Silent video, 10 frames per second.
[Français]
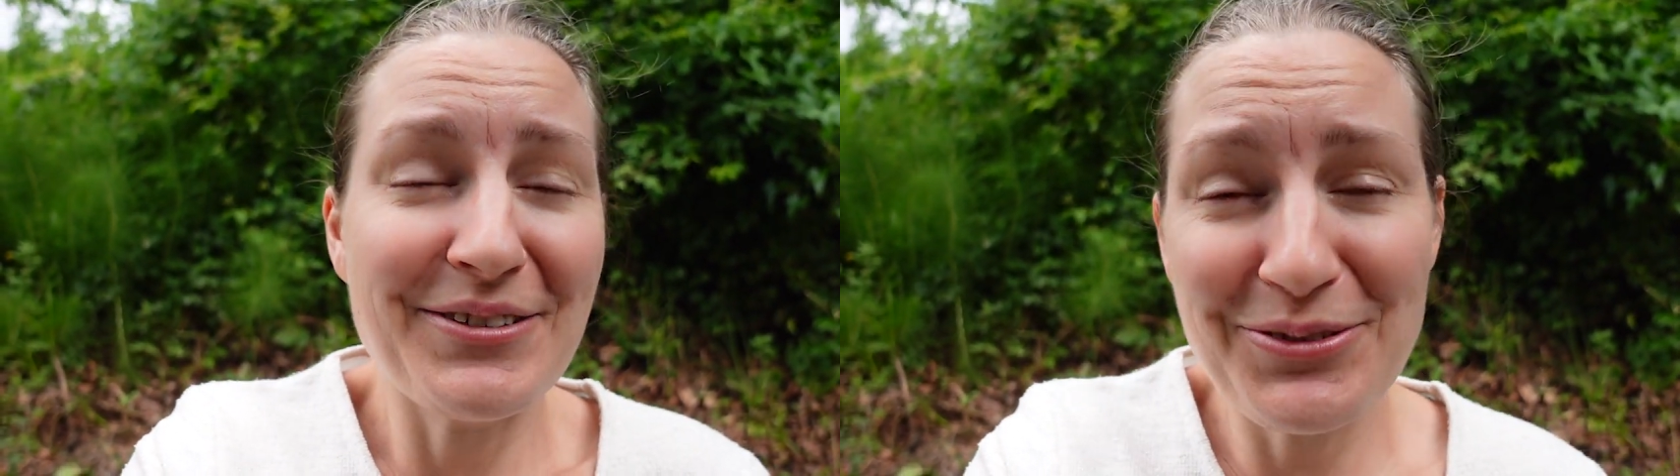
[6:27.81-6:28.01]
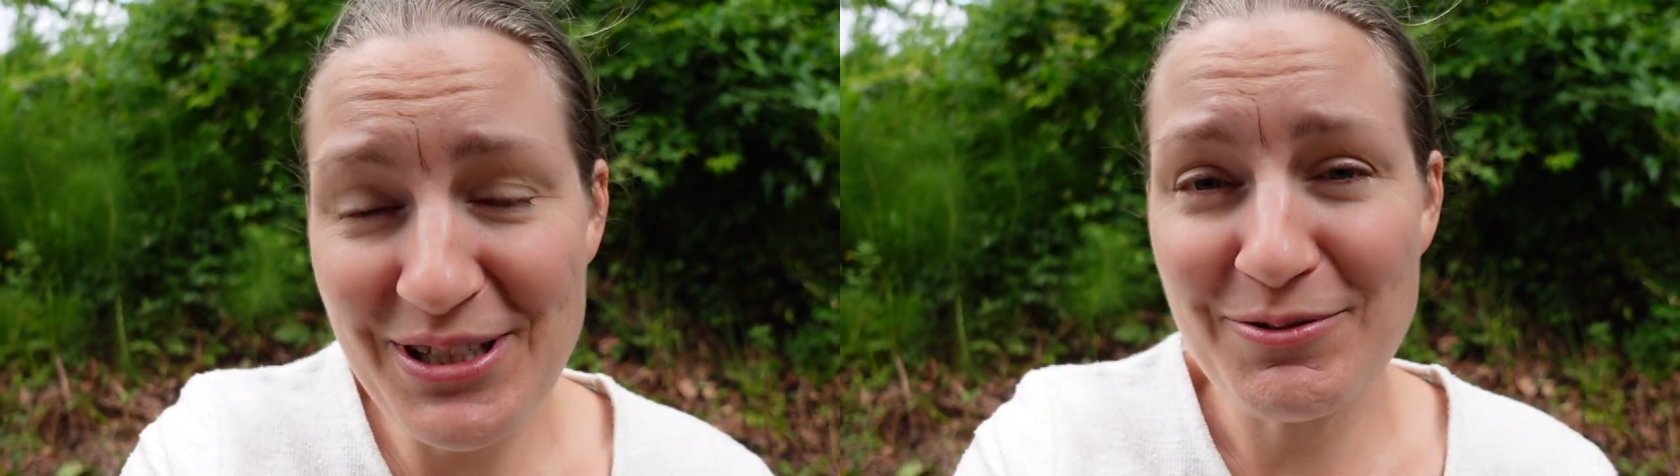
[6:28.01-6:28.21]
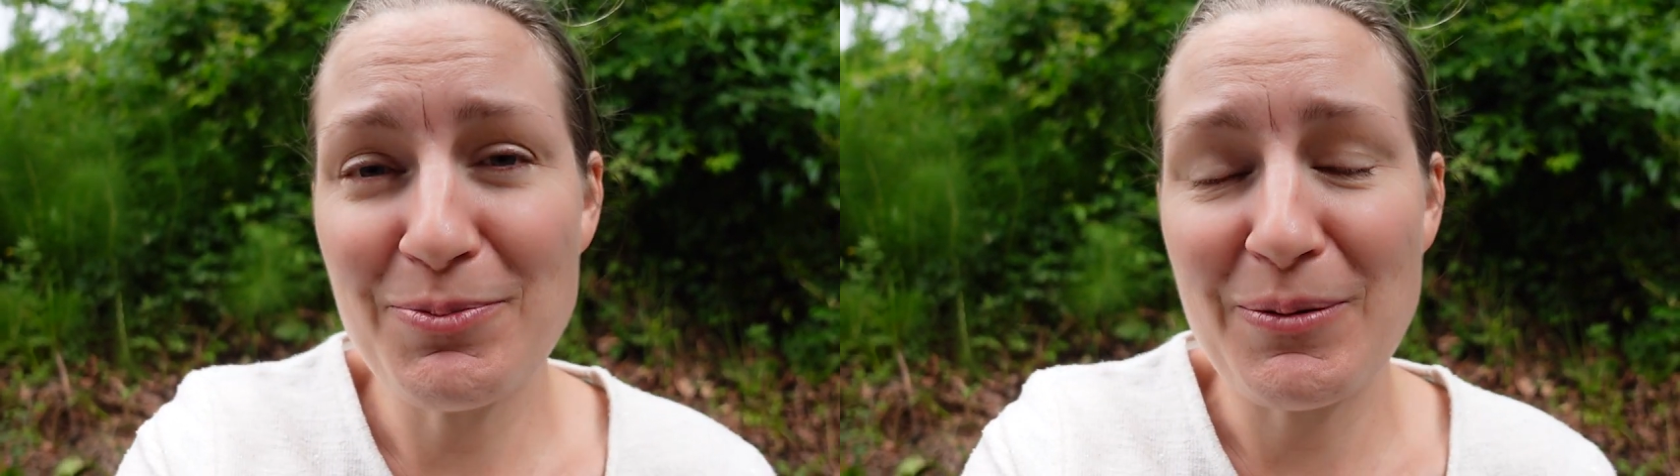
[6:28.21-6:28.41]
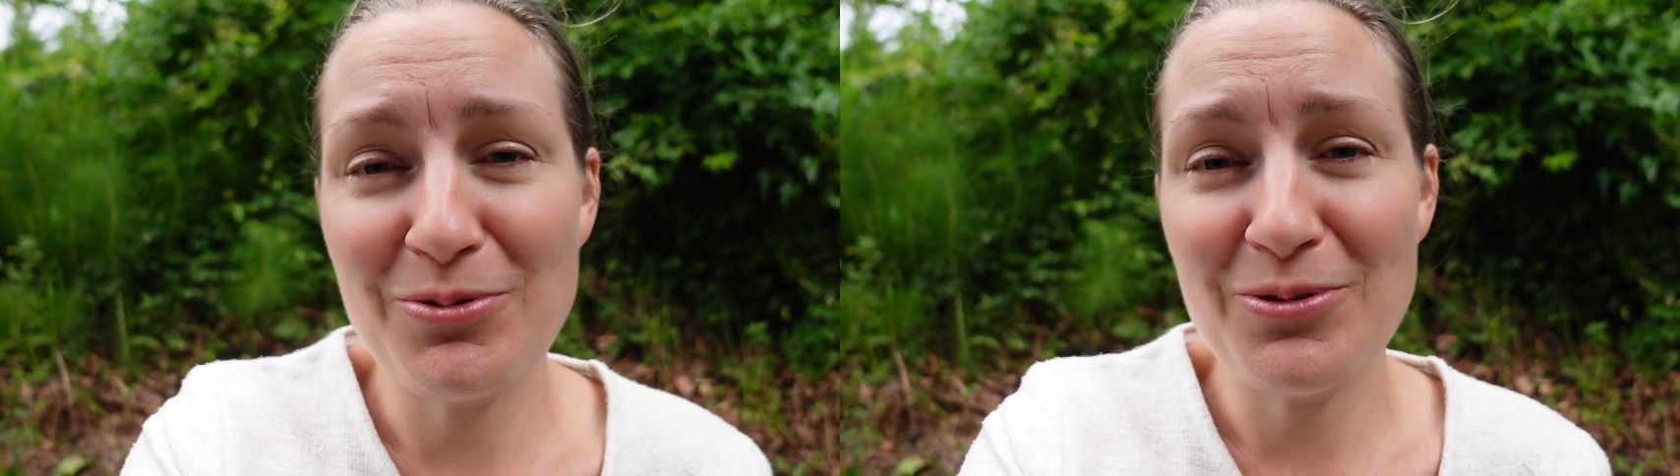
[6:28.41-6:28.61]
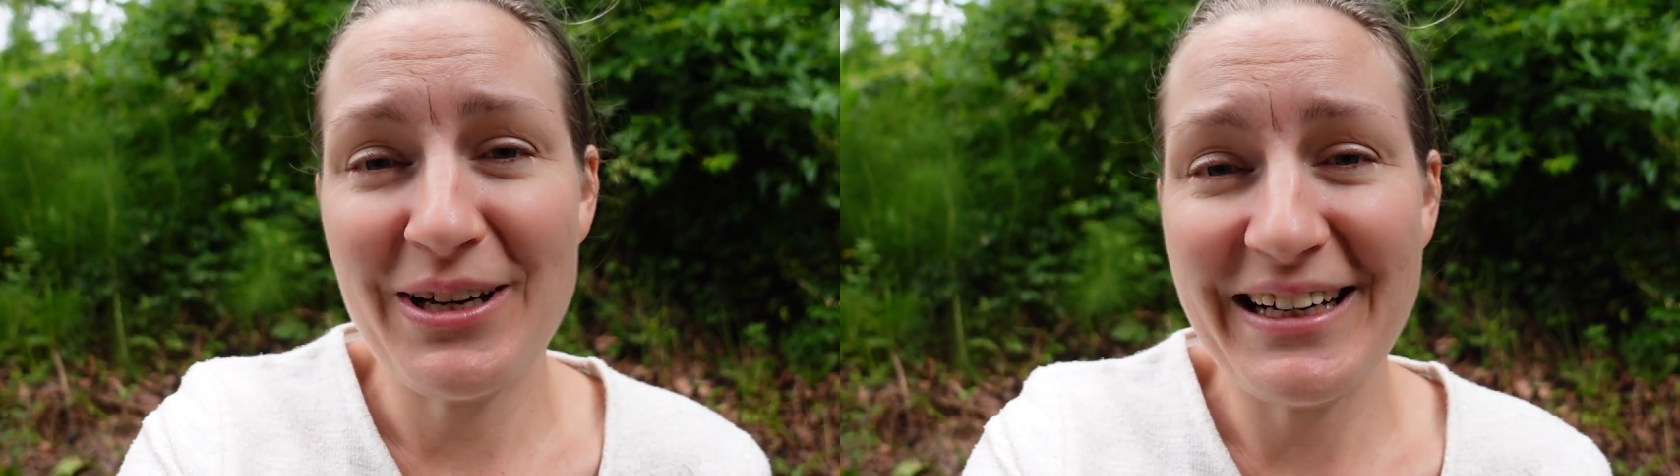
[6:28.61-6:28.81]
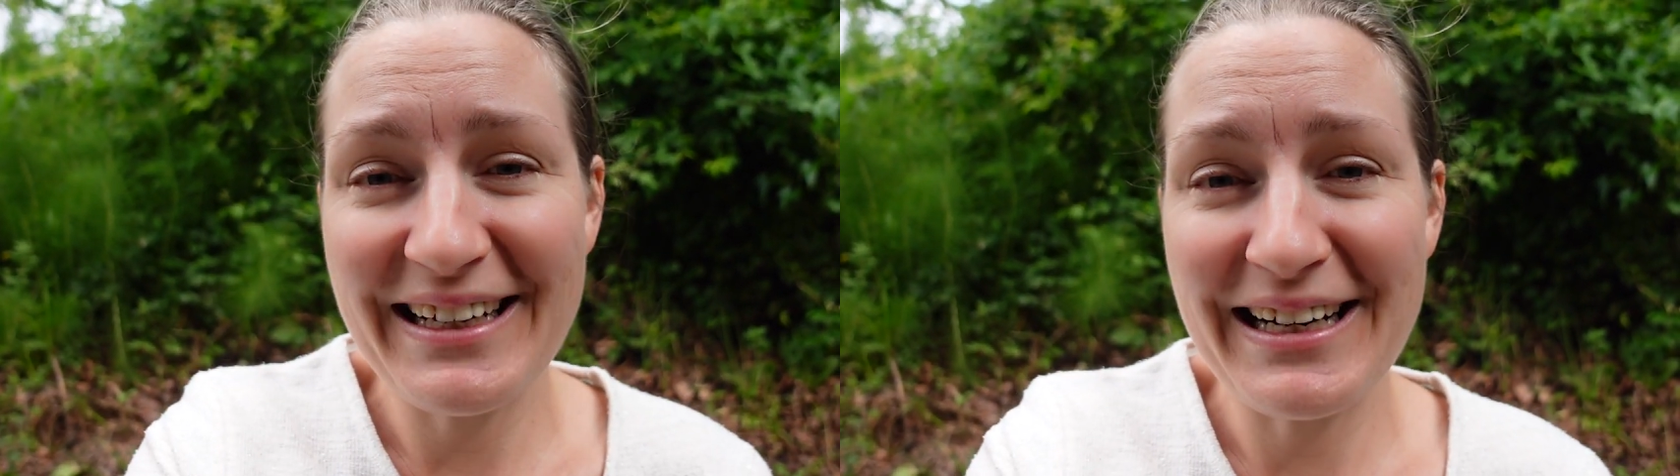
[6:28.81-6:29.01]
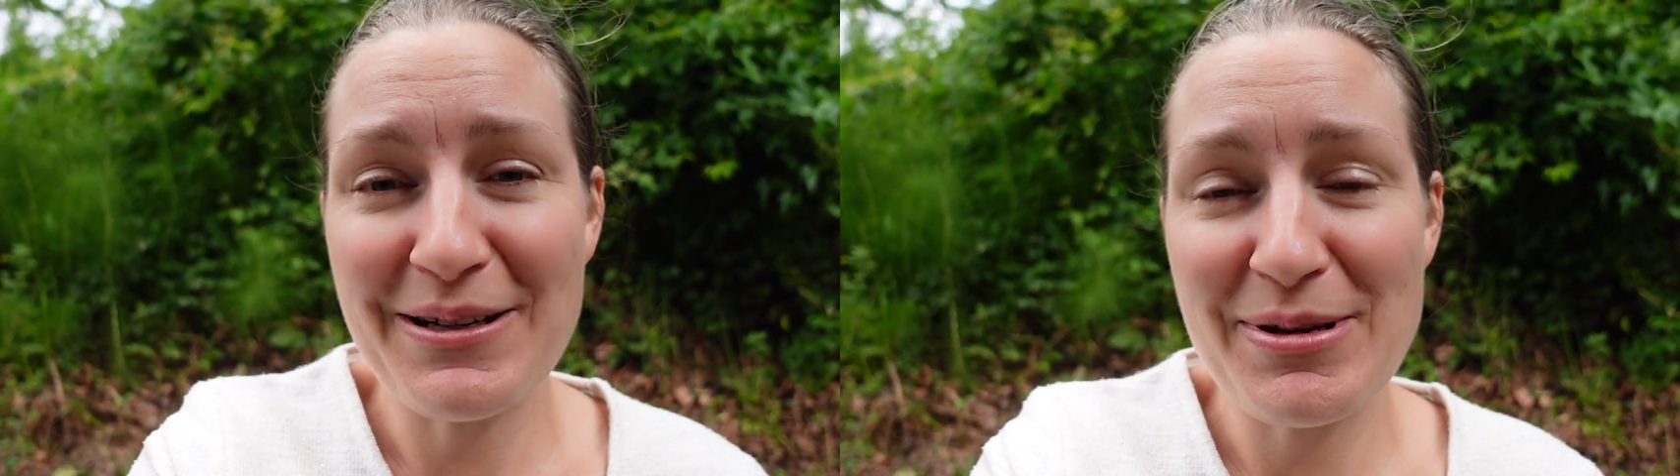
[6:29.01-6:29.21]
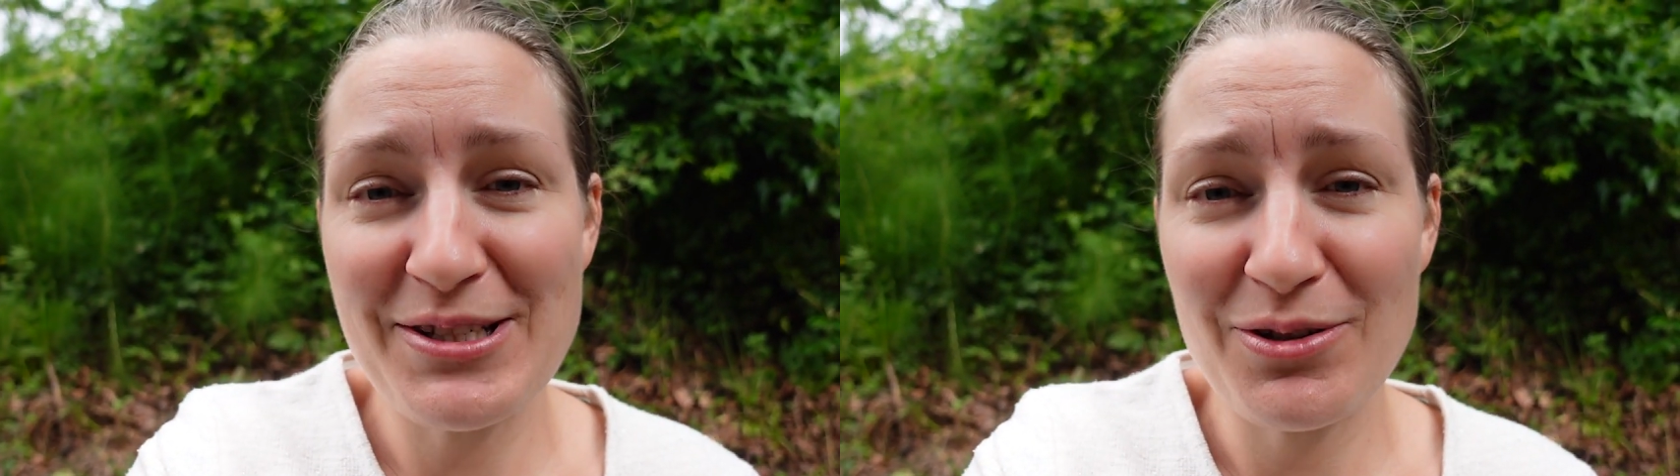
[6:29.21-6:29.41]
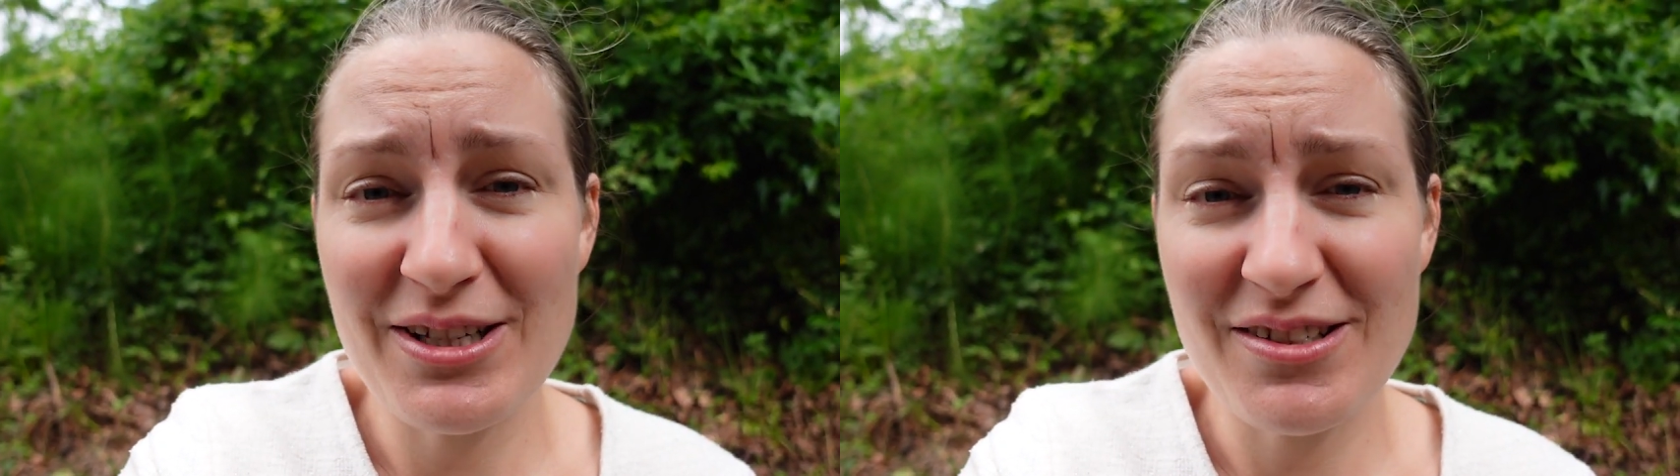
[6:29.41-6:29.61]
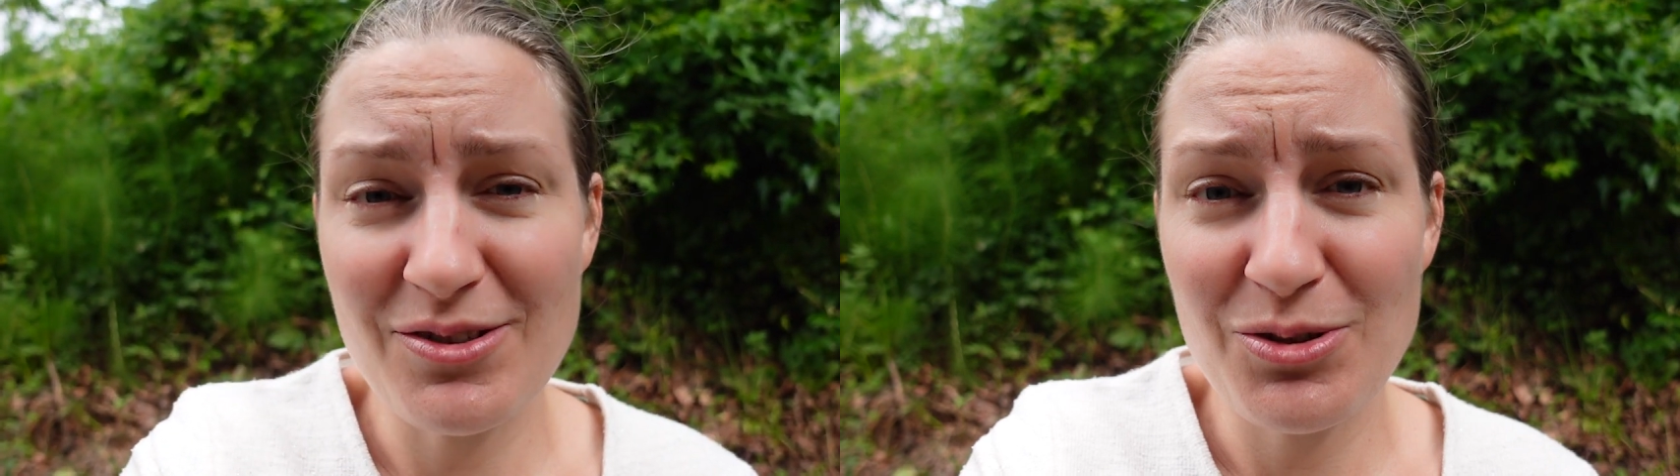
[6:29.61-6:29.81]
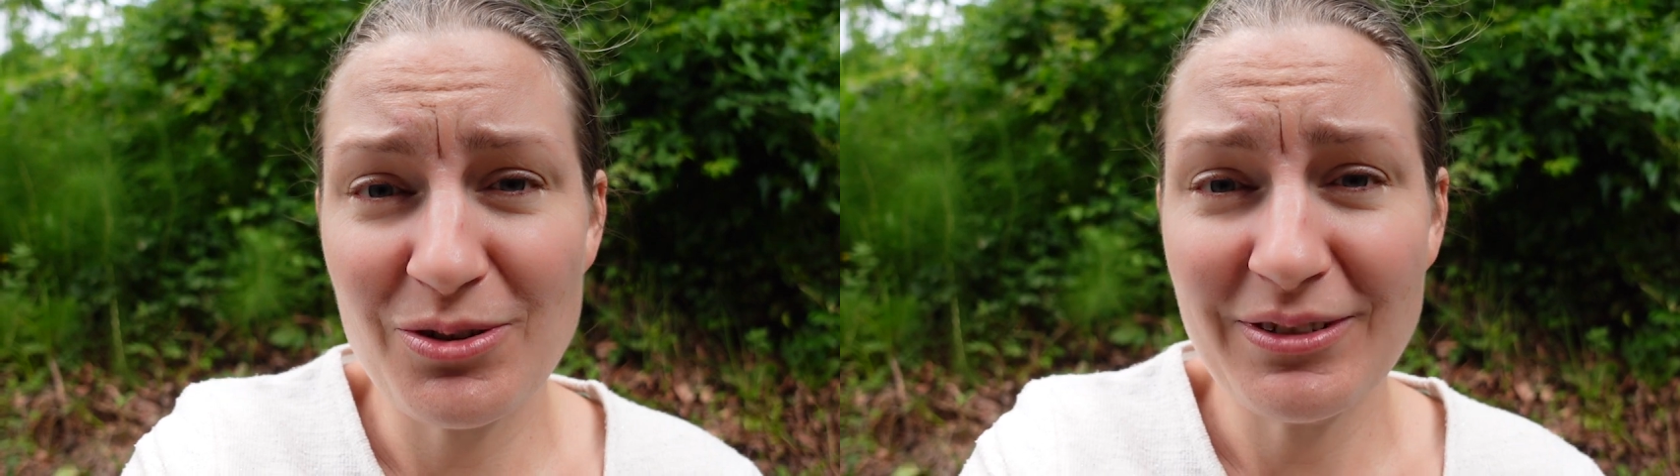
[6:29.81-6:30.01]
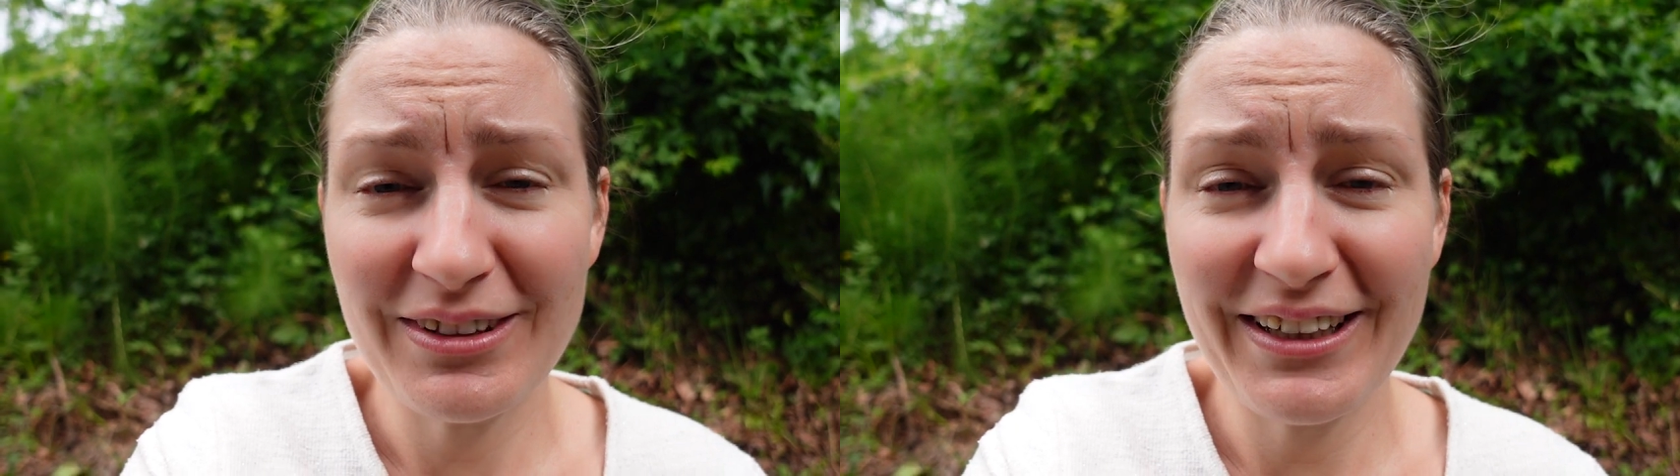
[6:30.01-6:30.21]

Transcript: nous n'avons pas pu aller à la messe de l'Ascension.